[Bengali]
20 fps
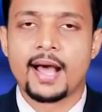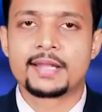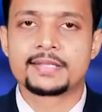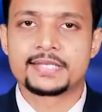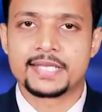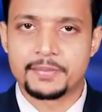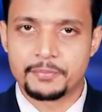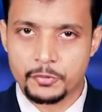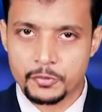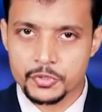
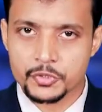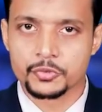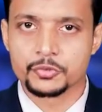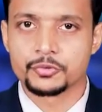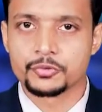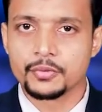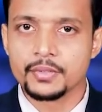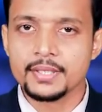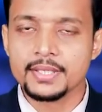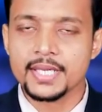আজ এ
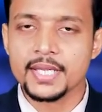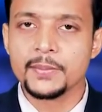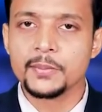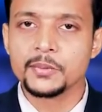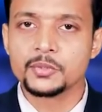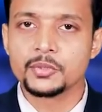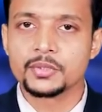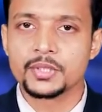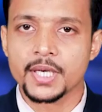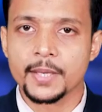পর্যন্তই
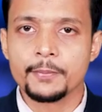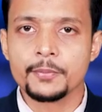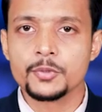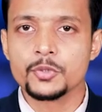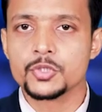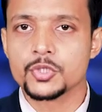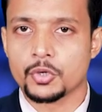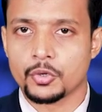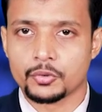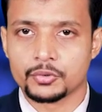নিয়মিত কৃপ্ত
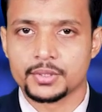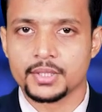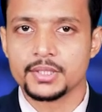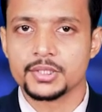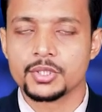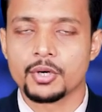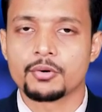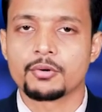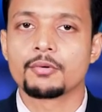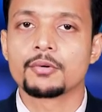জগতের
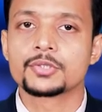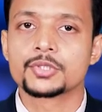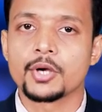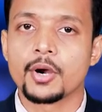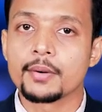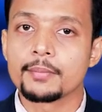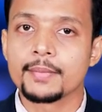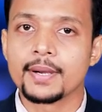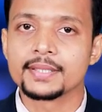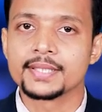সকল
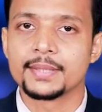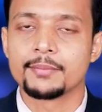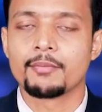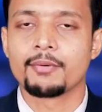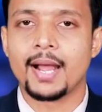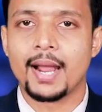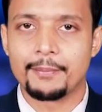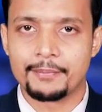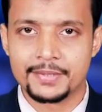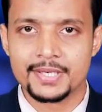সংবাদ
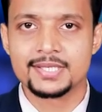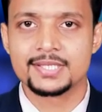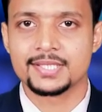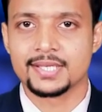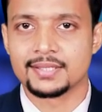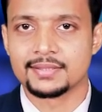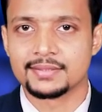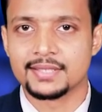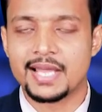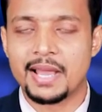এবং আপডেট
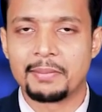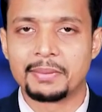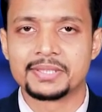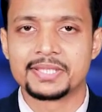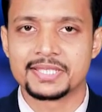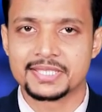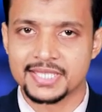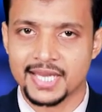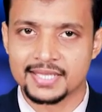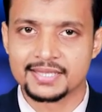জানতে
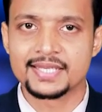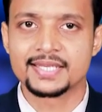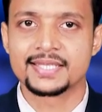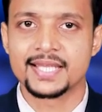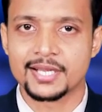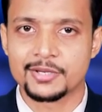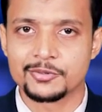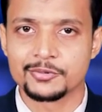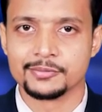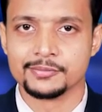আমাদের সাথেই
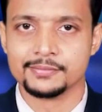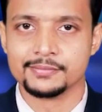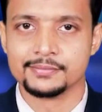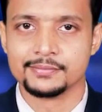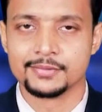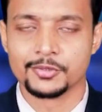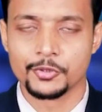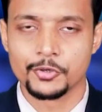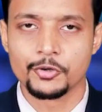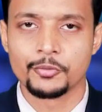থাকুন
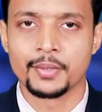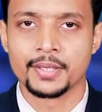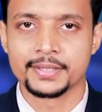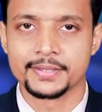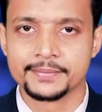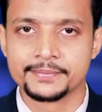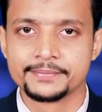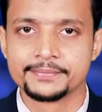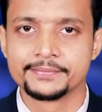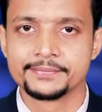
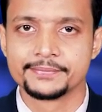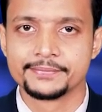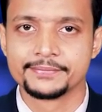ধন্যবাদ